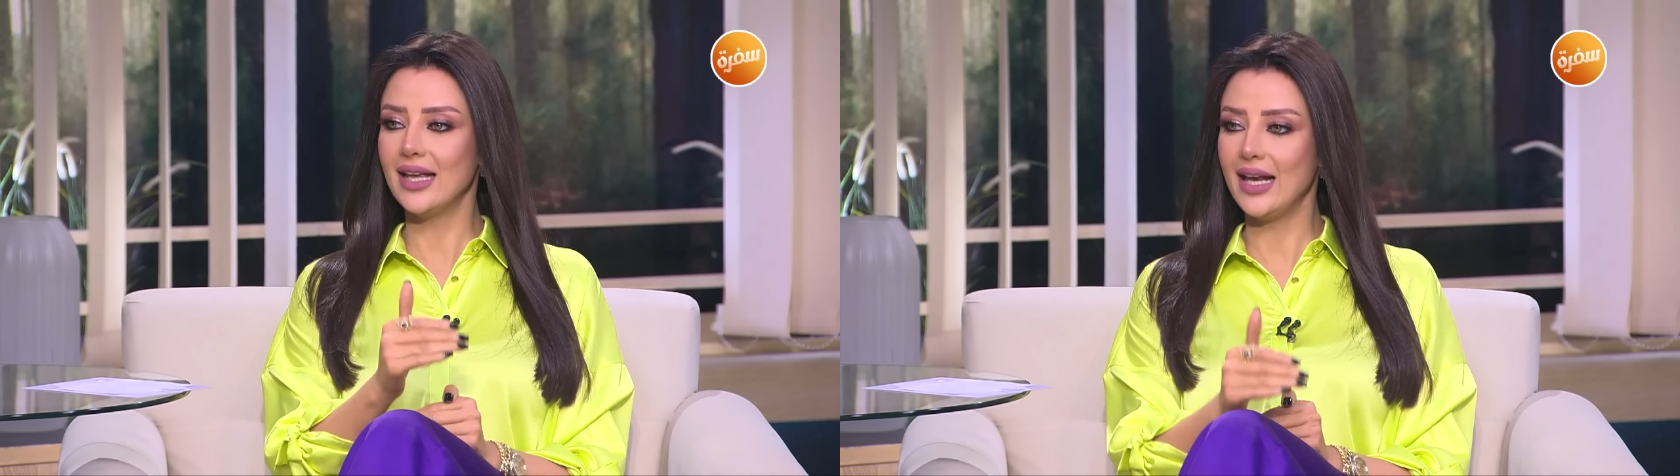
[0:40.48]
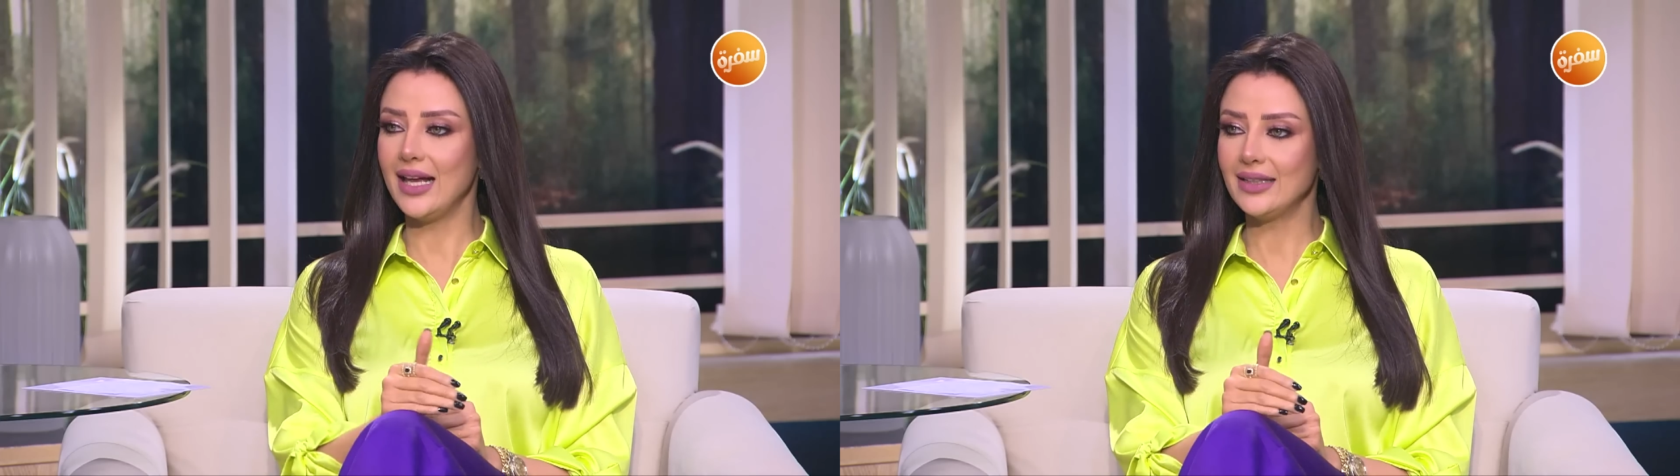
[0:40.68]

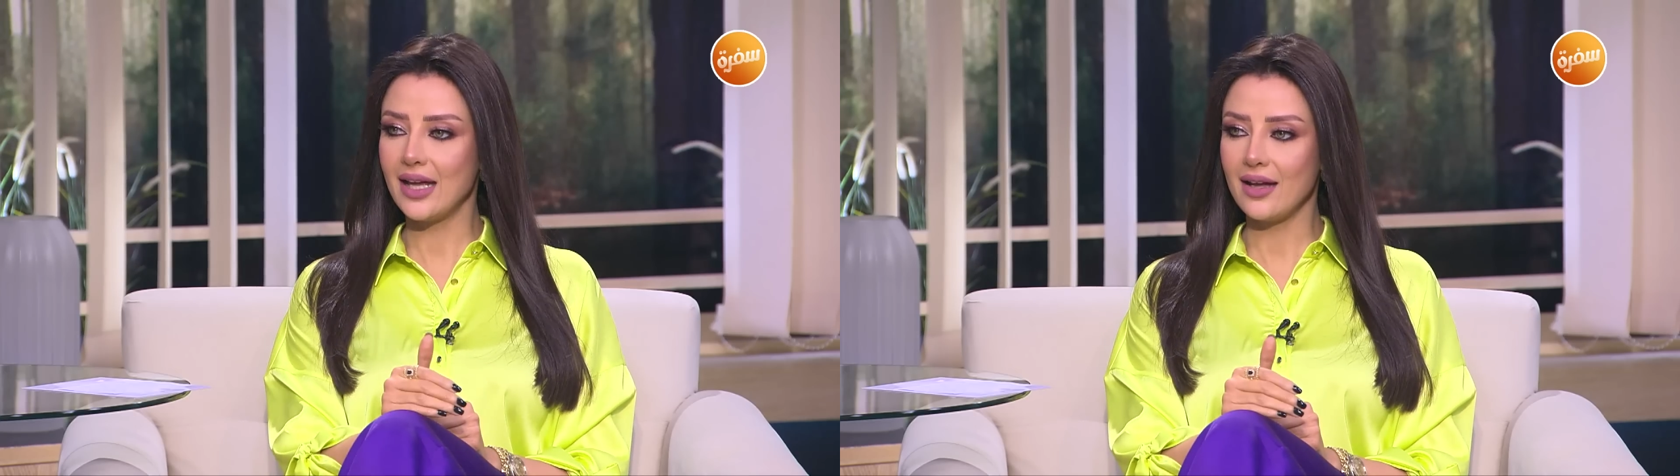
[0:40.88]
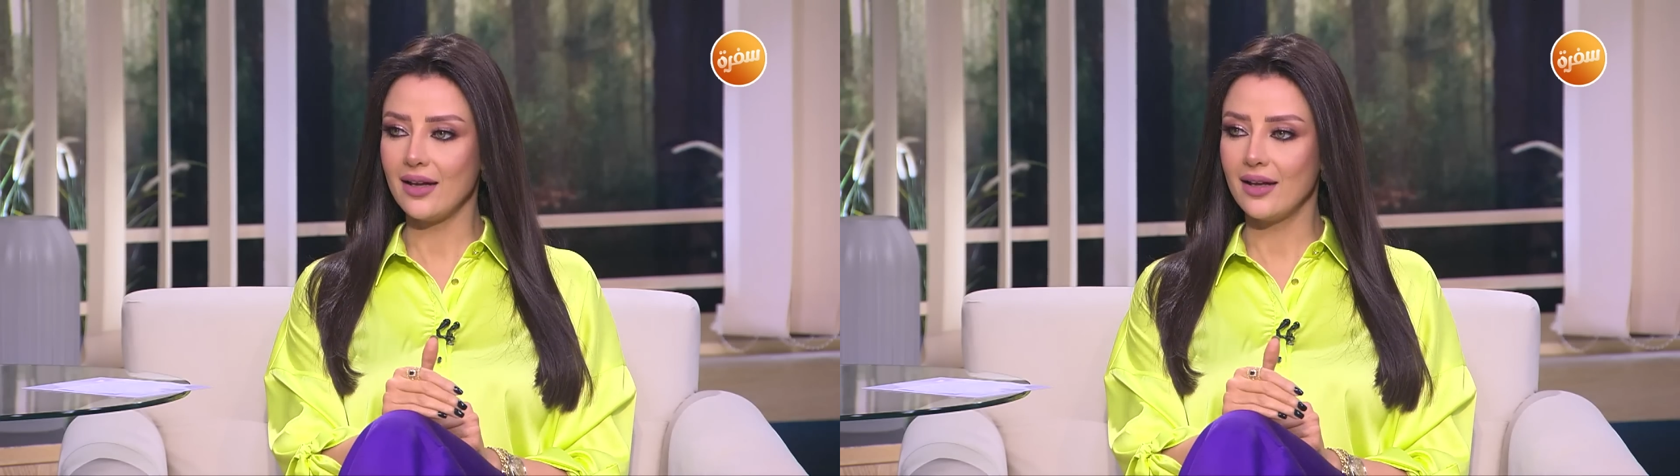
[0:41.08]

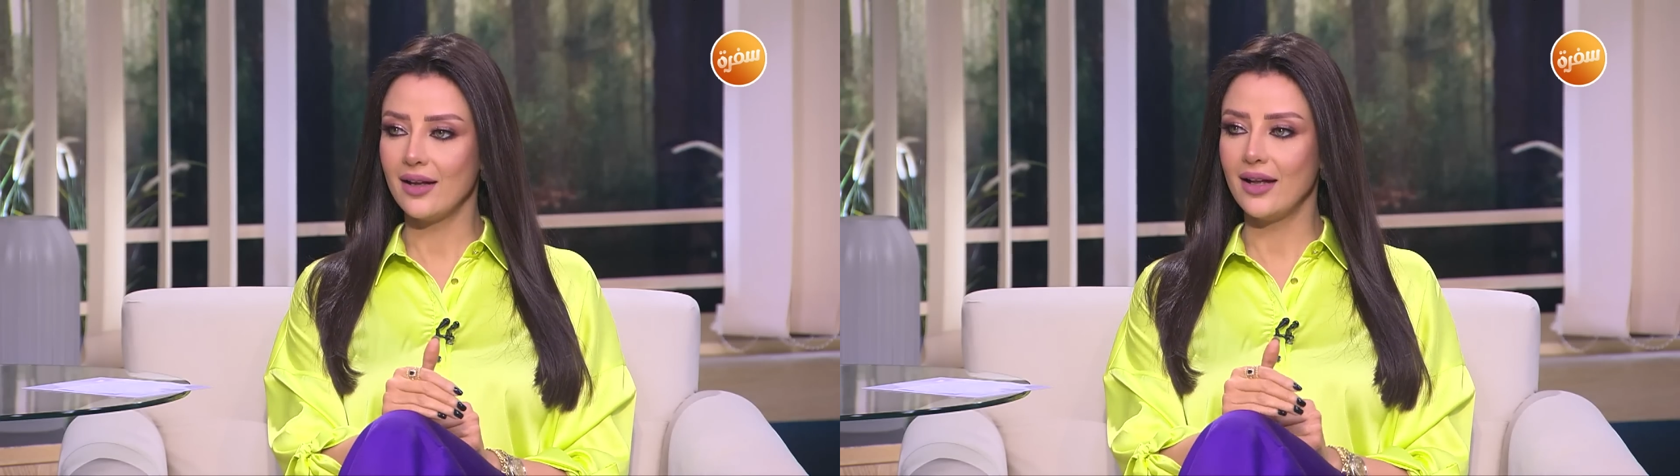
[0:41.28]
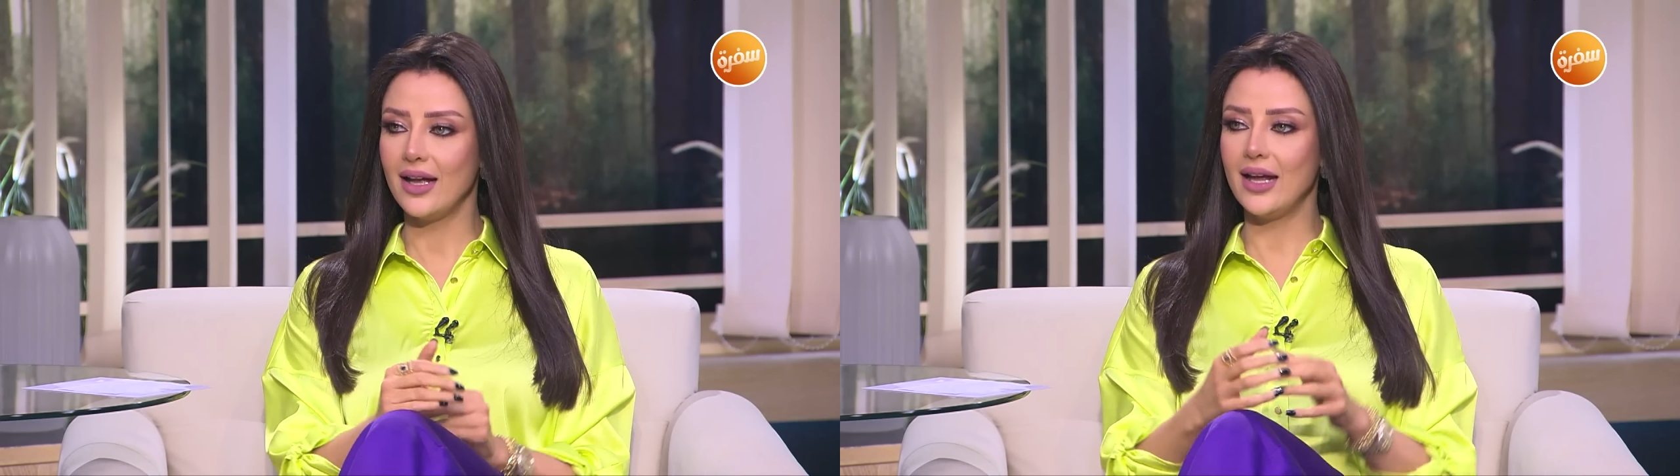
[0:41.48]
تلاته مم.